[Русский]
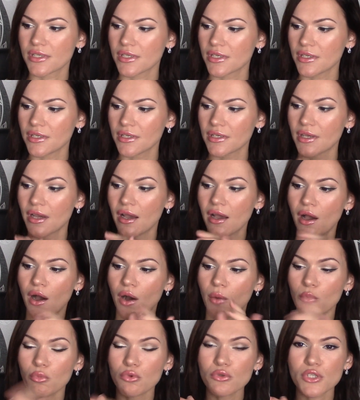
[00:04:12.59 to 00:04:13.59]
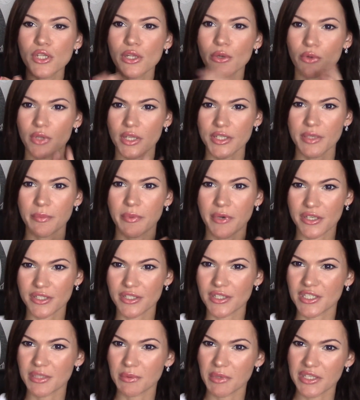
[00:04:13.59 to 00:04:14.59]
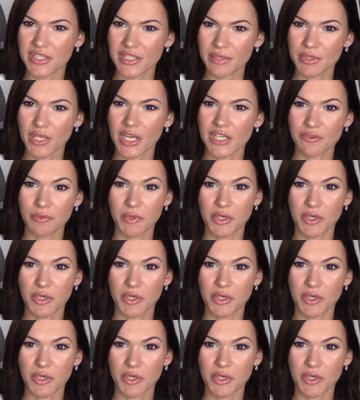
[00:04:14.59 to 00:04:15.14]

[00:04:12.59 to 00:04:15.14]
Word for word: и мусс для укладки показался мне тем средством,